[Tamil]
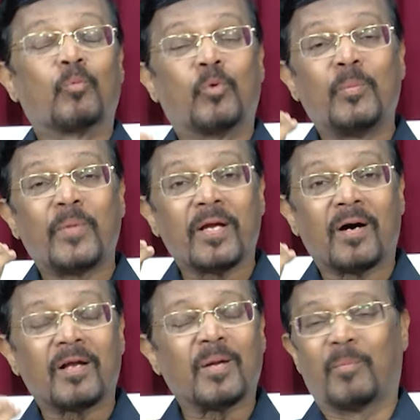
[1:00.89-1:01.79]

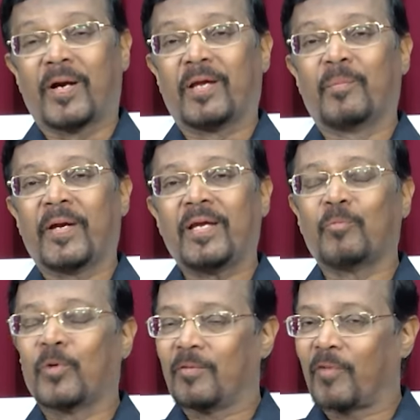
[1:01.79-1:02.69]
உண்மையான மகிமை
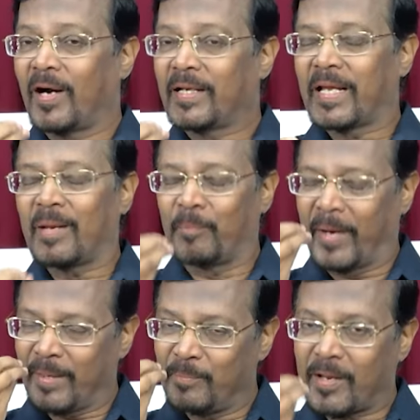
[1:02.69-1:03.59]
உங்கள் வாழ்க்கையில்
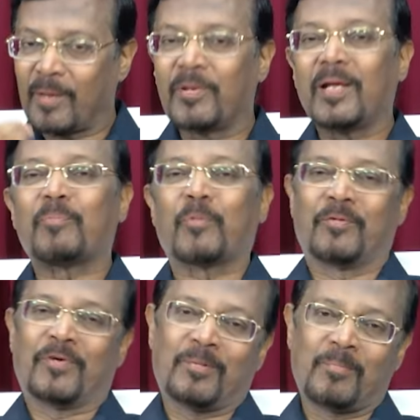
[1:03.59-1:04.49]
பயன்படாமலே போய்விடும்